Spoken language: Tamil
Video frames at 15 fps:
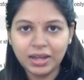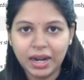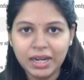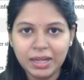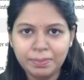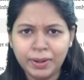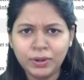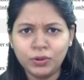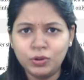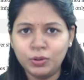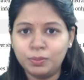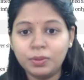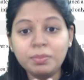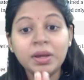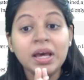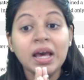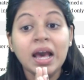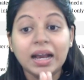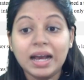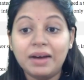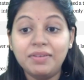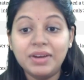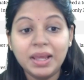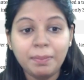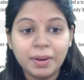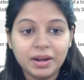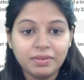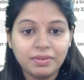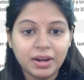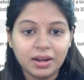கண்டிப்பாக கொடுப்போம்
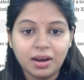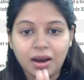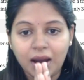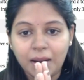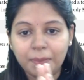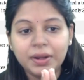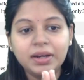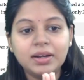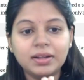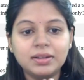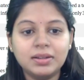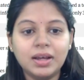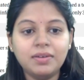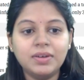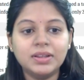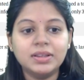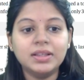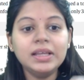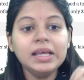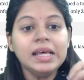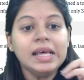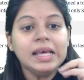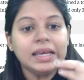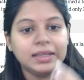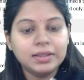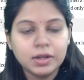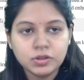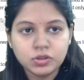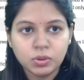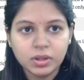கவலைப்பட வேணாம் அப்படின்றது தான் வந்து
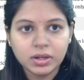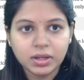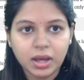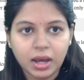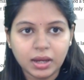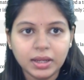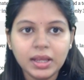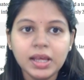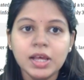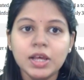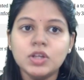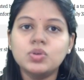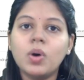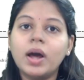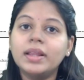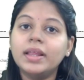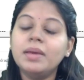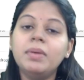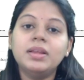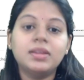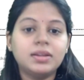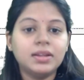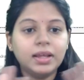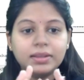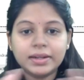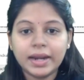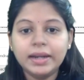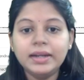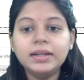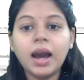இதில் சொல்லியிருக்காங்க ஸோ அதே மாதிரி தான்
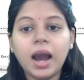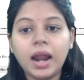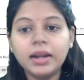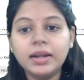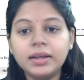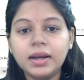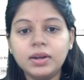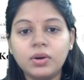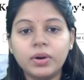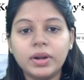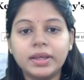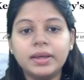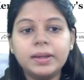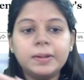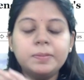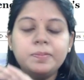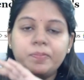இந்த ரெண்டு ஆர்டிக்கலோடைய